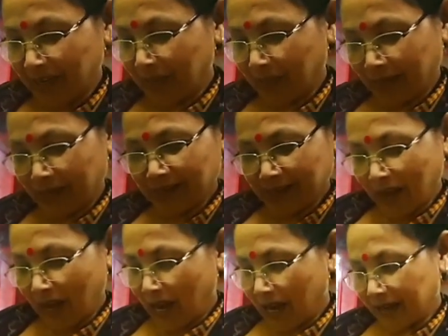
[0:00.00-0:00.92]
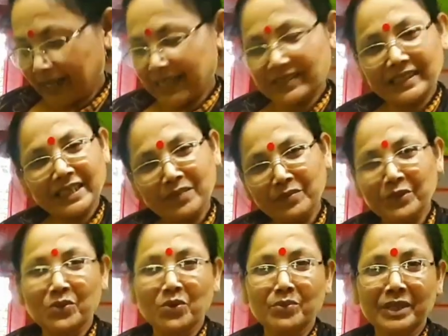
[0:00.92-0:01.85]
এবার গ্যাসটাকে আমি
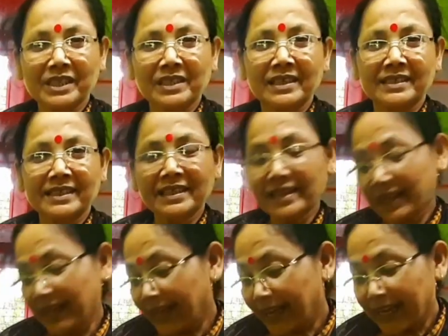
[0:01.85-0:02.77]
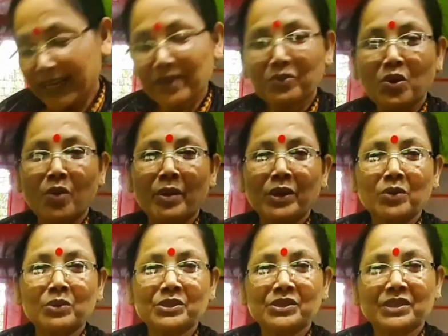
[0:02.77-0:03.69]
কমিয়ে দিয়েছি এরম কমানো
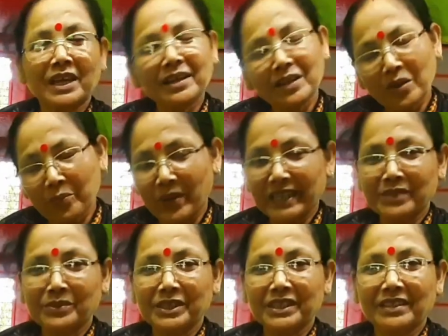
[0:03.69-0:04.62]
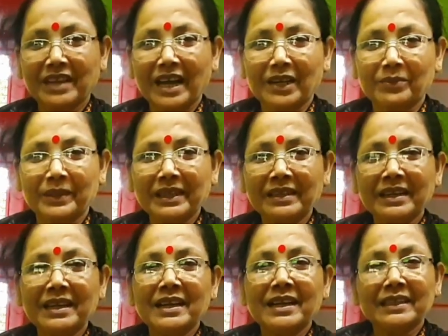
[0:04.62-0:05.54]
অবস্থায় পাঁচ মিনিট থাকবে
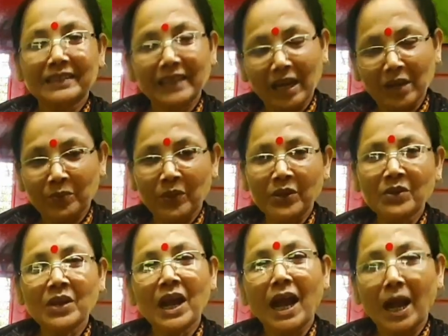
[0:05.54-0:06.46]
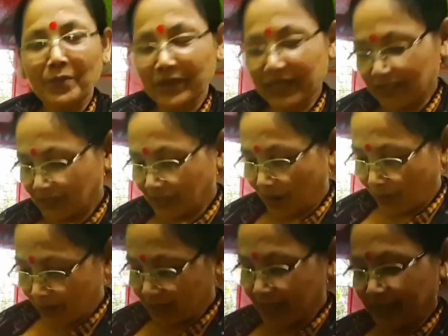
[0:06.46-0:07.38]
তারপর আমি এসে
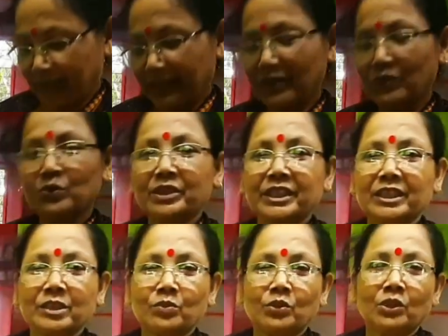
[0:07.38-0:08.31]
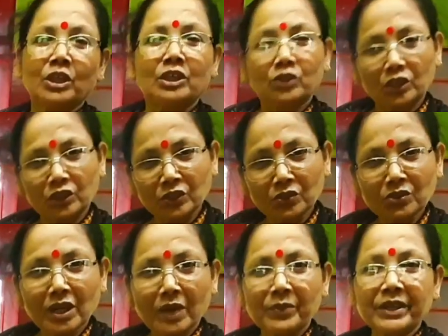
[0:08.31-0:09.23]
আবার এটাকে উল্টে দেব
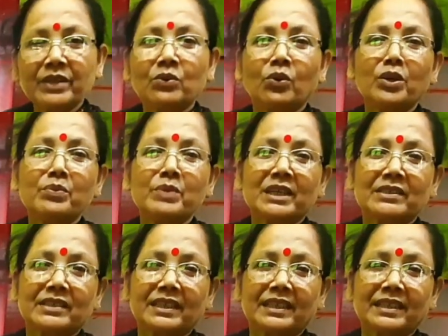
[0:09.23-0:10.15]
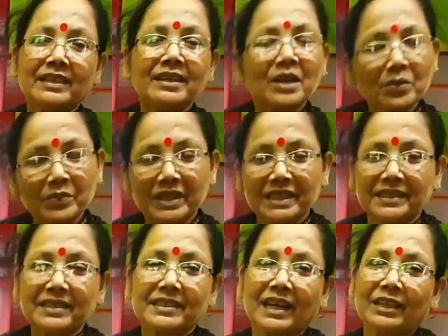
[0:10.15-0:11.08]
ততক্ষণ আমি ওই মাছটাকে
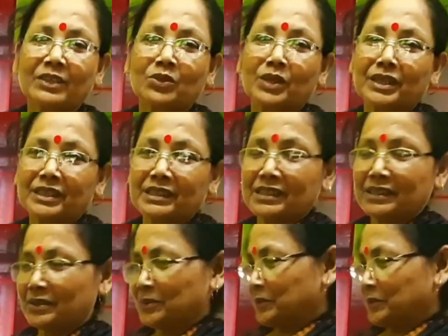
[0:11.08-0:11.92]
ভেজে ঝাল করে নিচ্ছি